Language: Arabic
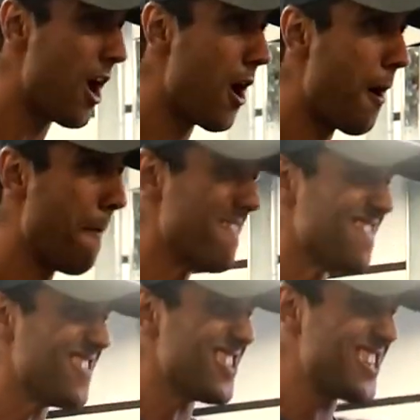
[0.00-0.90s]
براسي ما
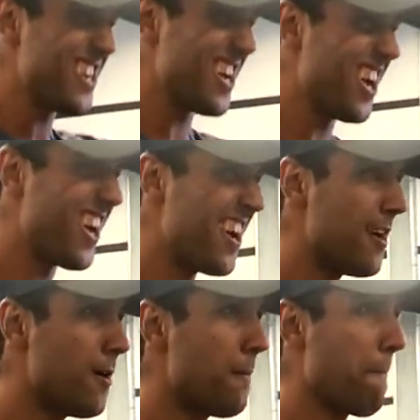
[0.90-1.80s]
كنعرفهمش
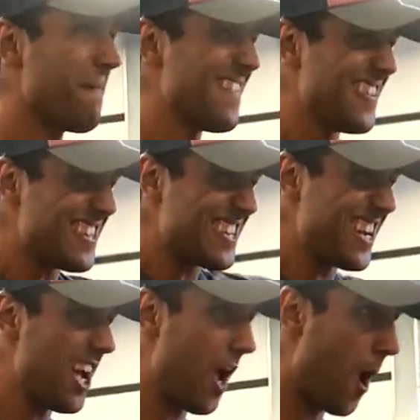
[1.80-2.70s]
الكوتش ديالي عنده
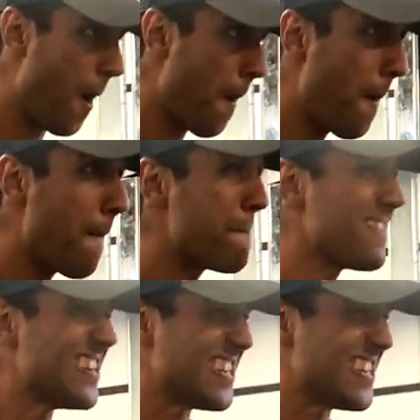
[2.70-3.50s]
اكسبيريونس اكثر من